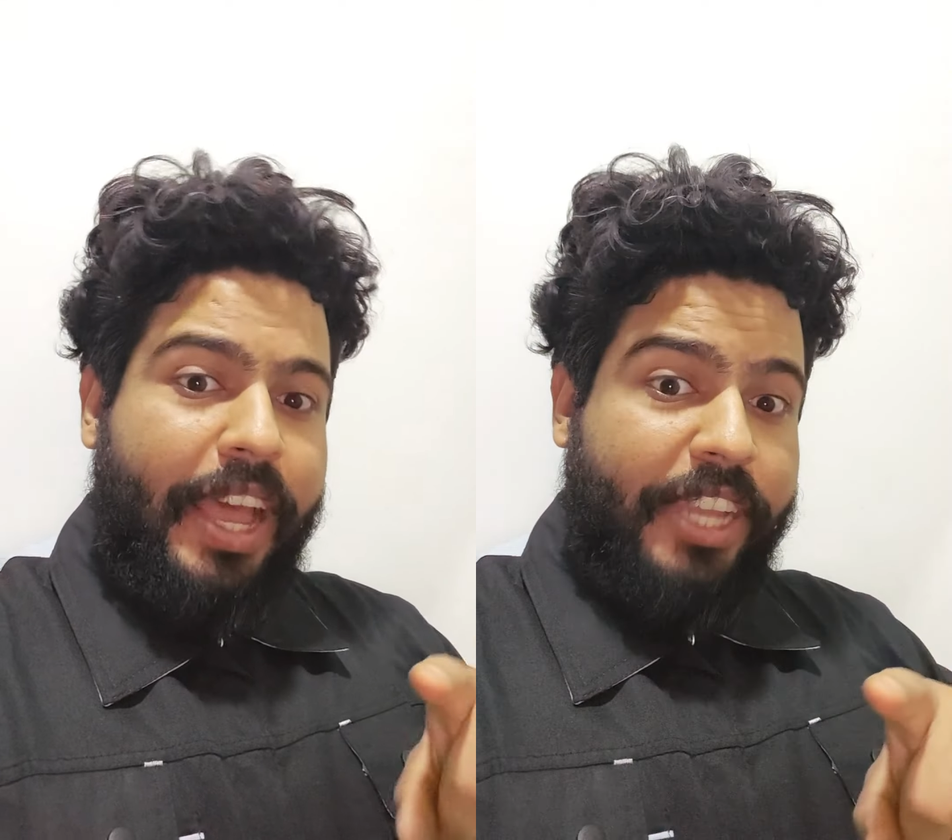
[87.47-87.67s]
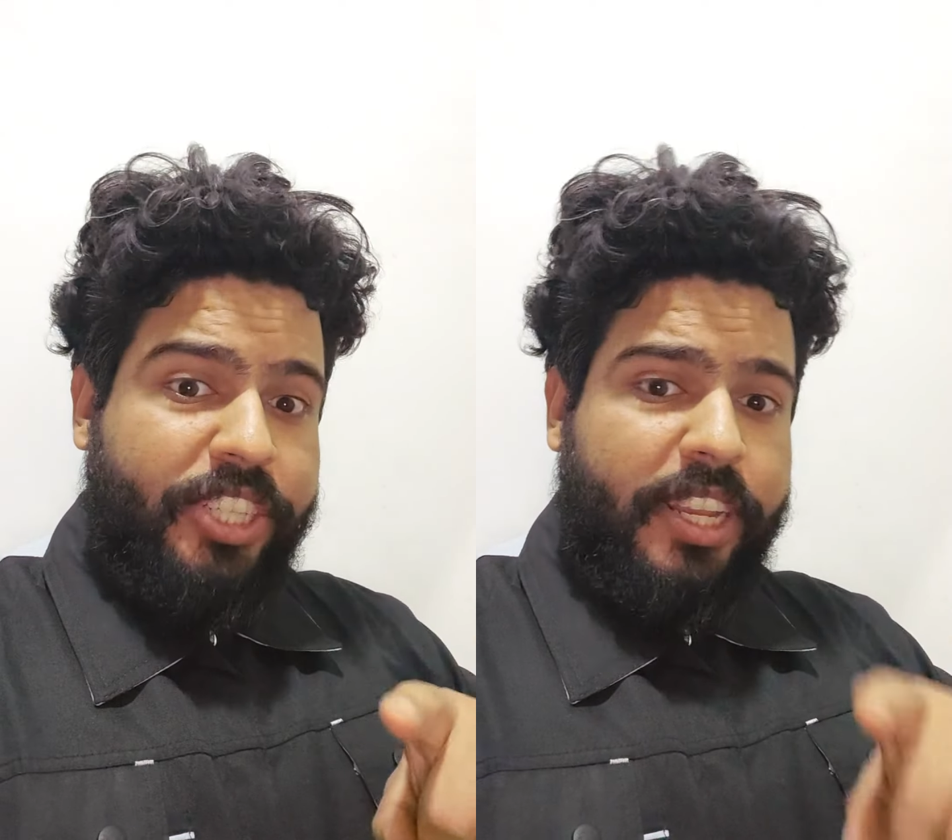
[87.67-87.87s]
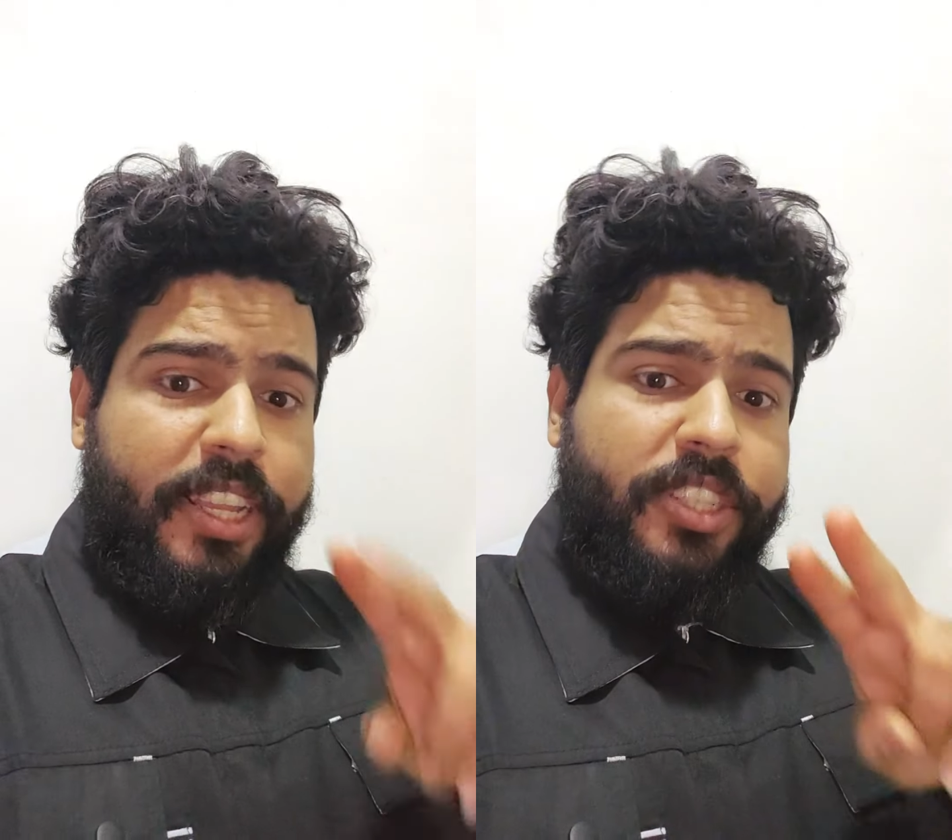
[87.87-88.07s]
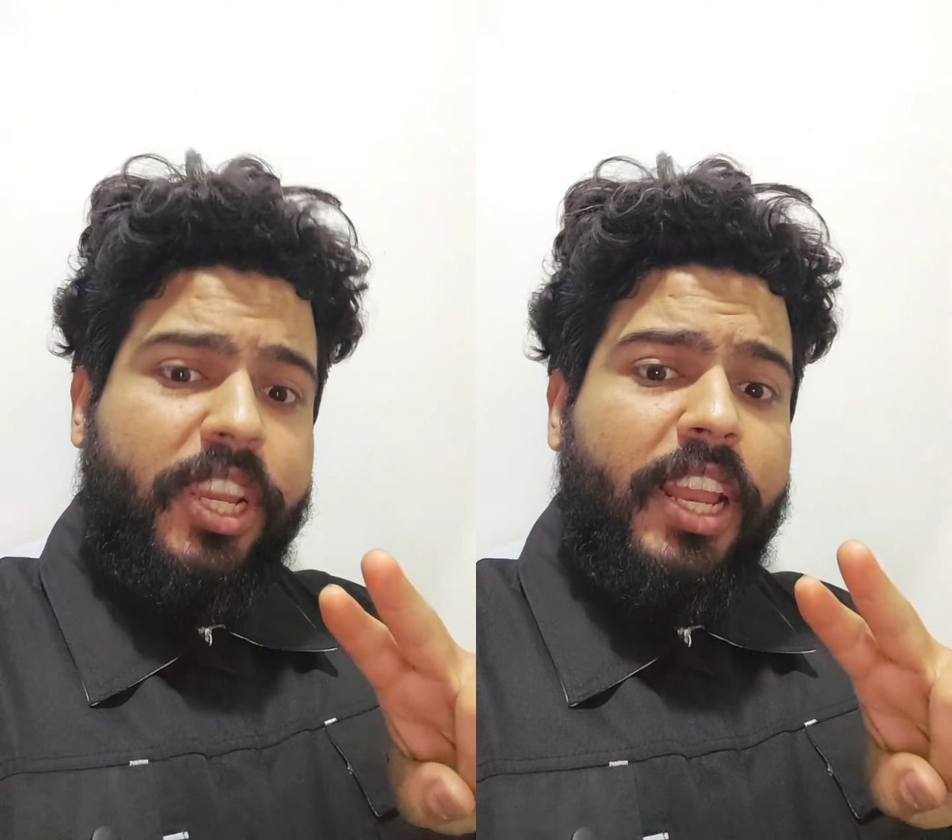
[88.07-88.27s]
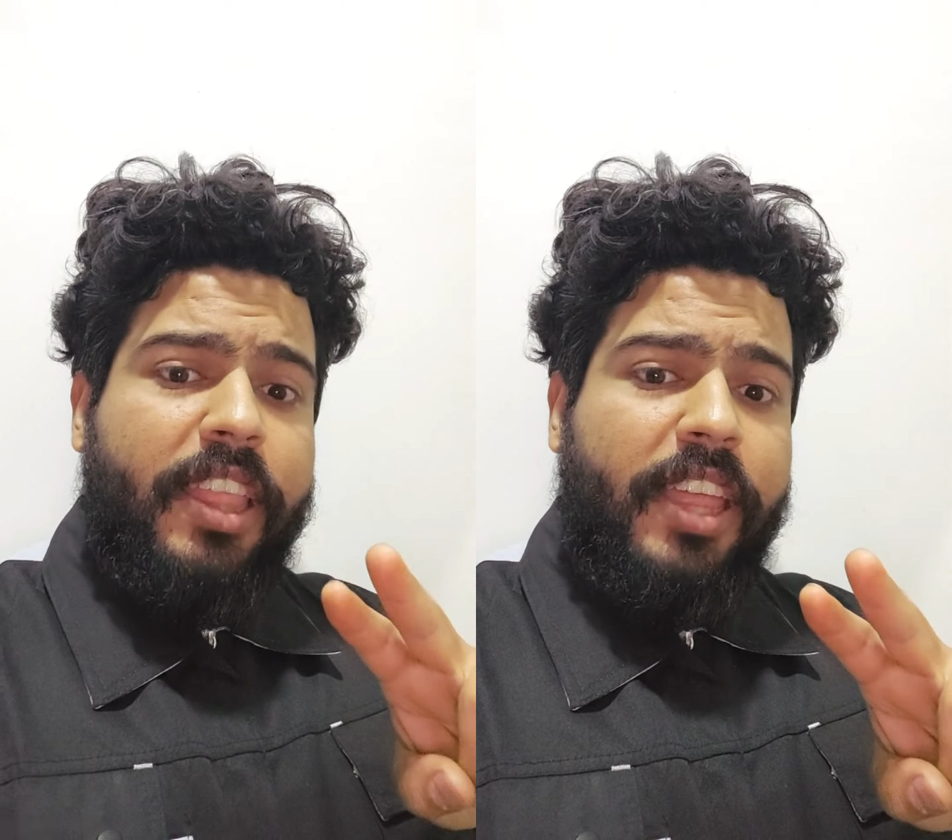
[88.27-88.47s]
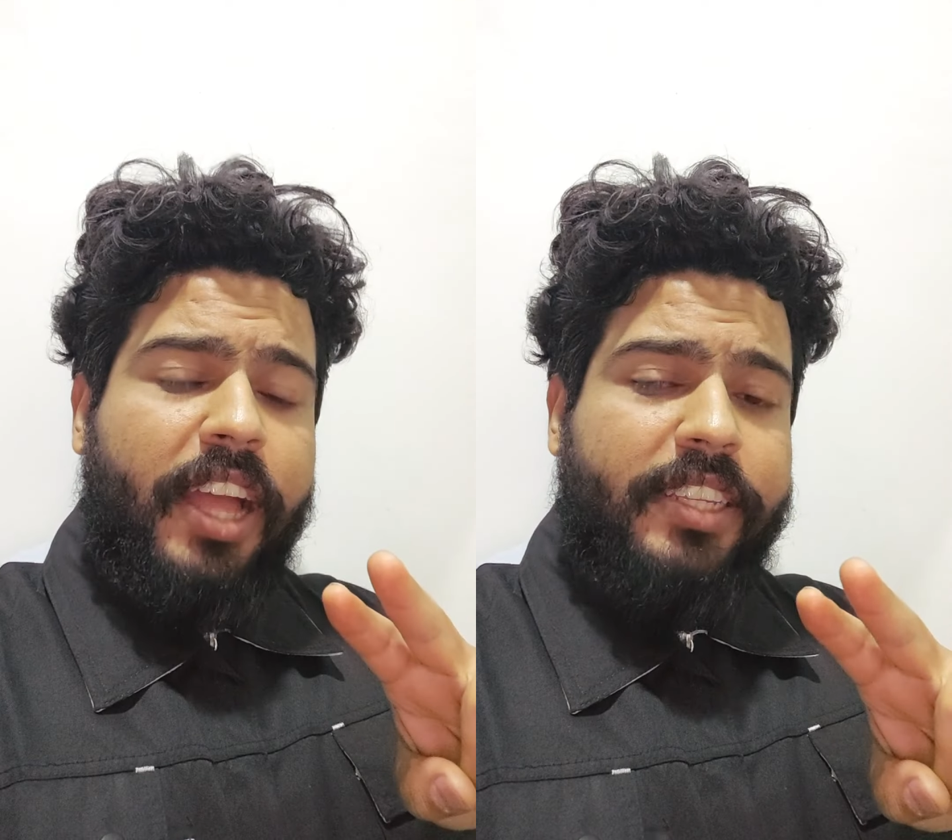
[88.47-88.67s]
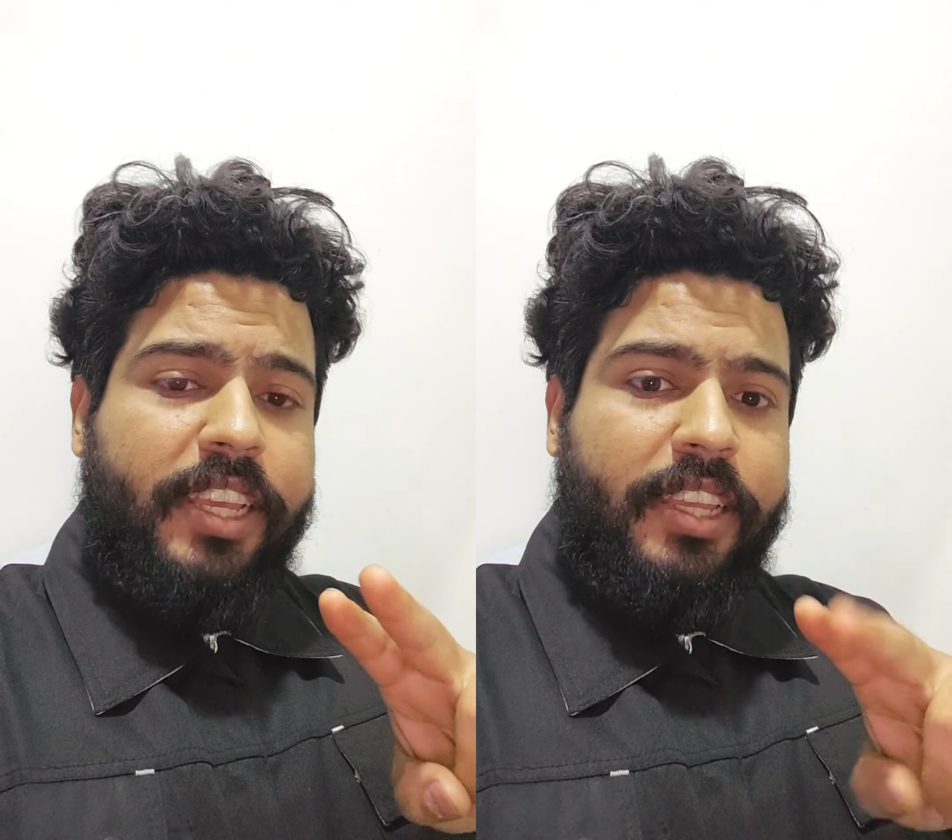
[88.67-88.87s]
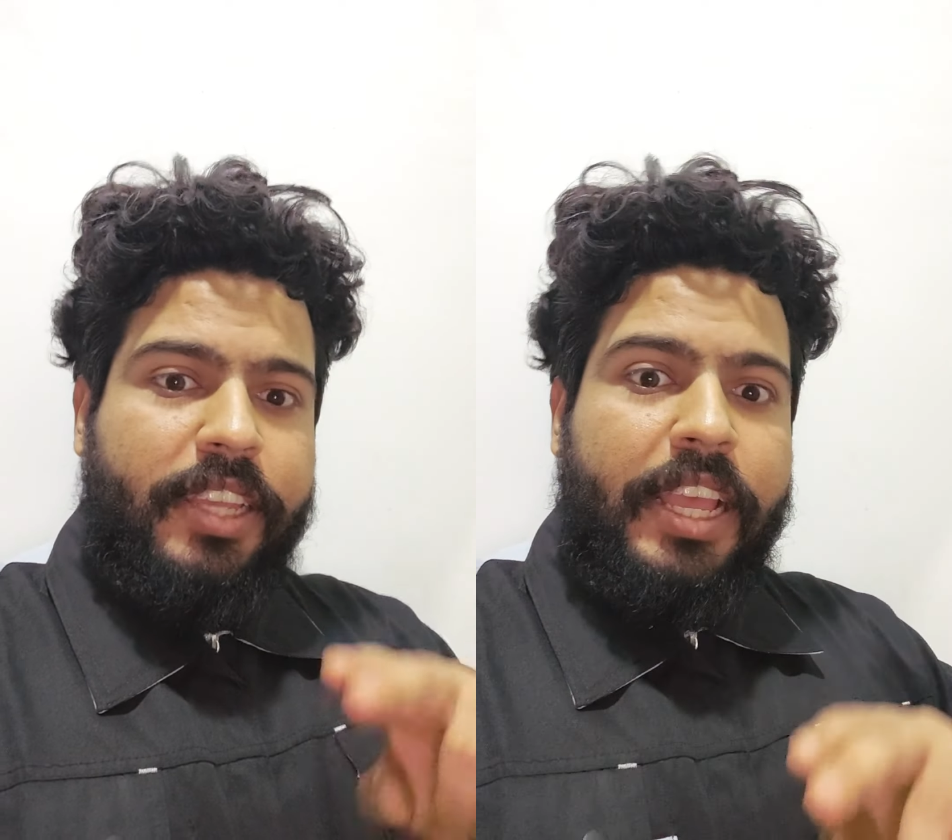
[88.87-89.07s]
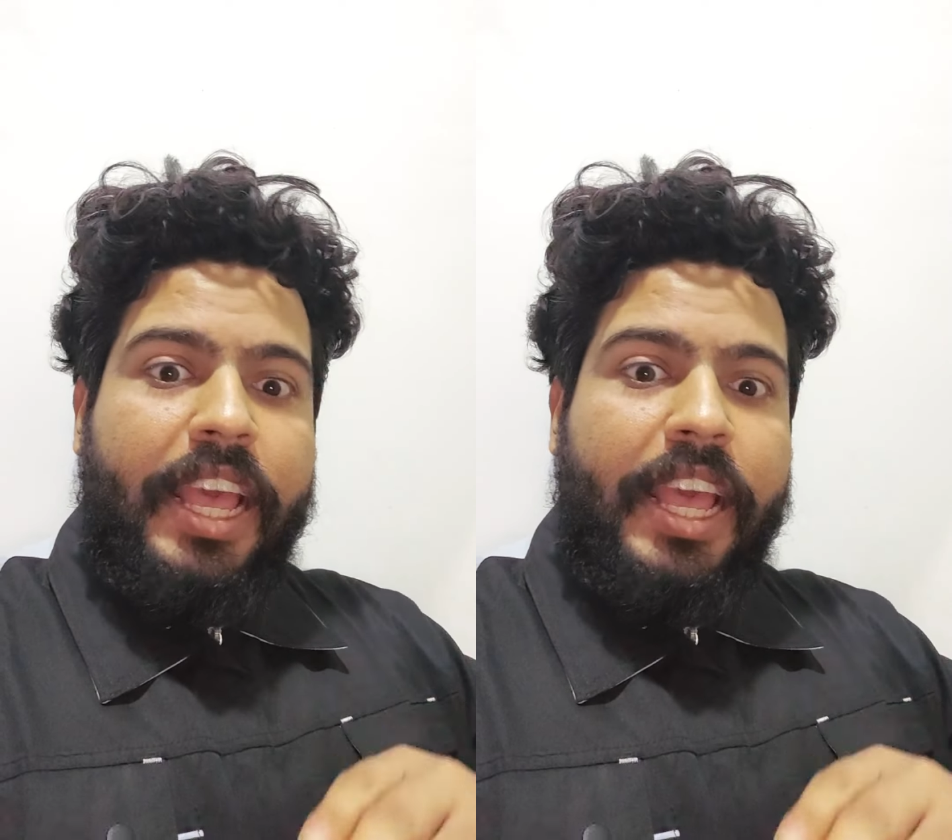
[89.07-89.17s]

هاي شغله شغله ثانيه